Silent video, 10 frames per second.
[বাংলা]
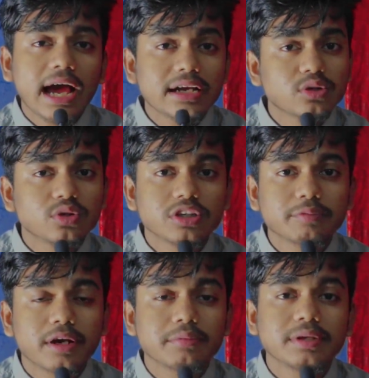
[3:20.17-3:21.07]
আর্ন করতে
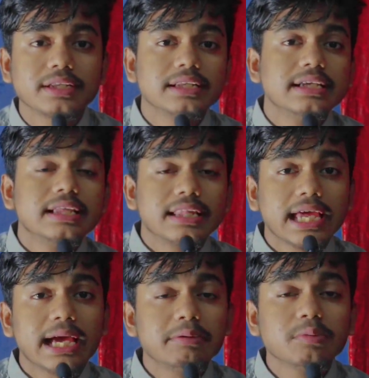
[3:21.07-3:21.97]
পারবেন
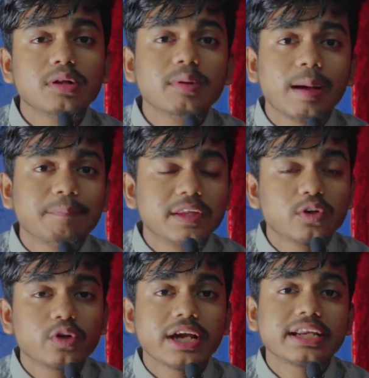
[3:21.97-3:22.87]
তাই আমি বলবো আপনি
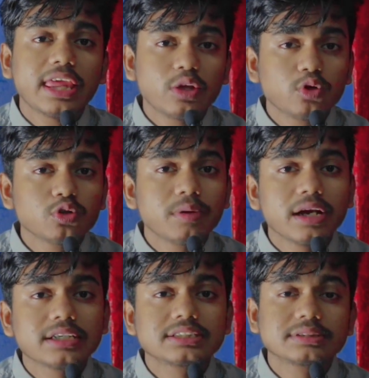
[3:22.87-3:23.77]
কোনো একটা
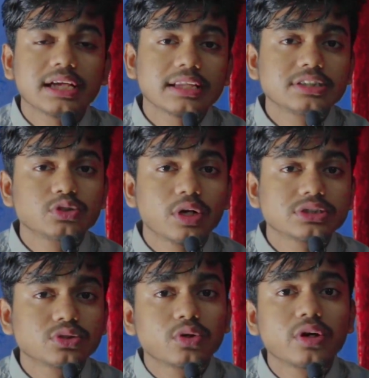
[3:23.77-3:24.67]
ইউটিউবারের সাথে
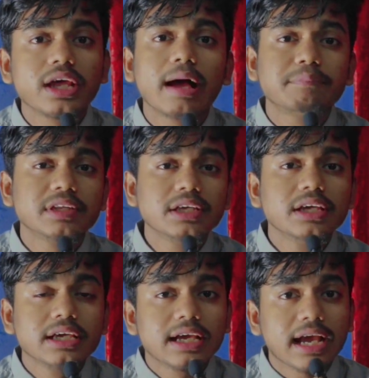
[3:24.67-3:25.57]
যোগাযোগ করে আপনি
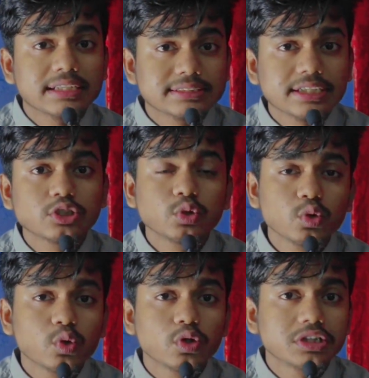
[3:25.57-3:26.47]
কাজটা
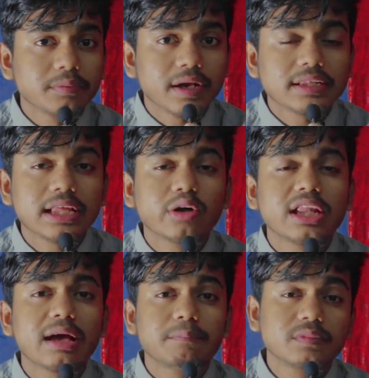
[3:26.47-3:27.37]
শুরু করতে পারেন
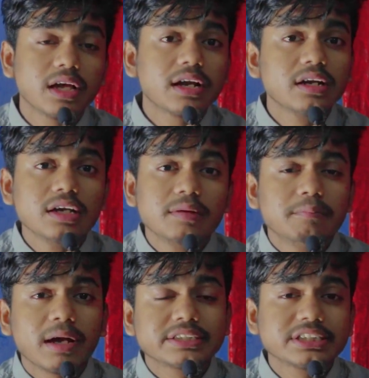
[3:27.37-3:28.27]
তাহলে আপনার
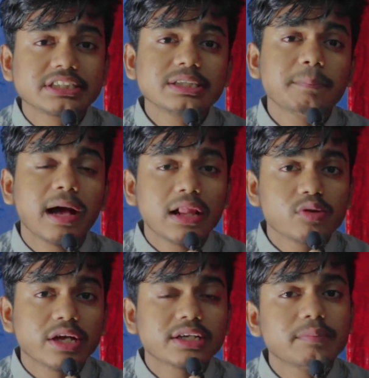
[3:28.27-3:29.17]
মাস শেষে
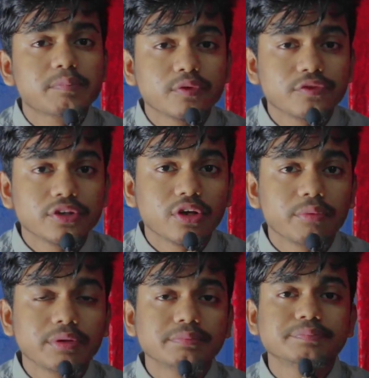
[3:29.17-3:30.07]
ভালো একটা প্রফিট
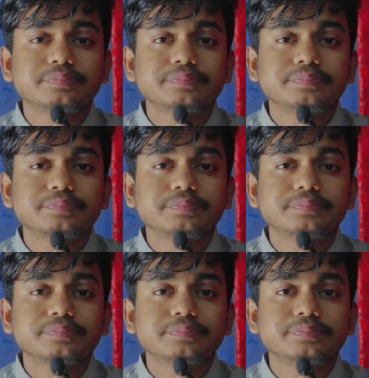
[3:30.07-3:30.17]
হবে